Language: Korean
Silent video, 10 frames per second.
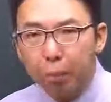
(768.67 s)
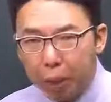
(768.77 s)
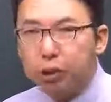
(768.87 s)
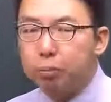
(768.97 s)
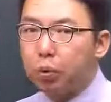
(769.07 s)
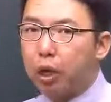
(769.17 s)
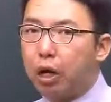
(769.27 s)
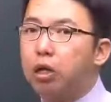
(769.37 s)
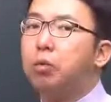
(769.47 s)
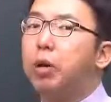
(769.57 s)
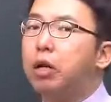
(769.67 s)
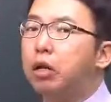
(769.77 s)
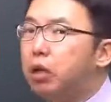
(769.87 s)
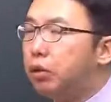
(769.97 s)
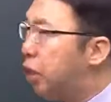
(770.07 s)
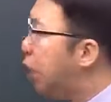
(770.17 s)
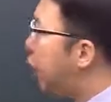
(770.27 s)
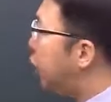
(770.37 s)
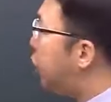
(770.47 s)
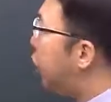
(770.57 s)
80%다. 그런 말은
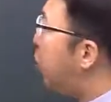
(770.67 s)
지금